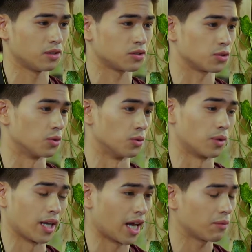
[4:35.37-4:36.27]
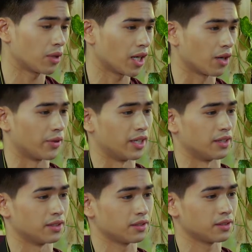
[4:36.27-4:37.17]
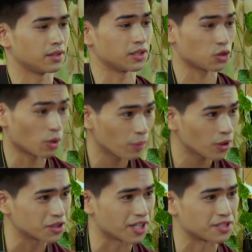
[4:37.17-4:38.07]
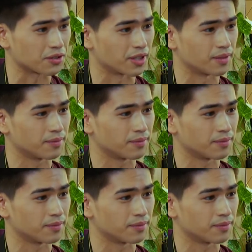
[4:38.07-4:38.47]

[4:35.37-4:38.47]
So, kailangan mo lang gawin is to apologize to her.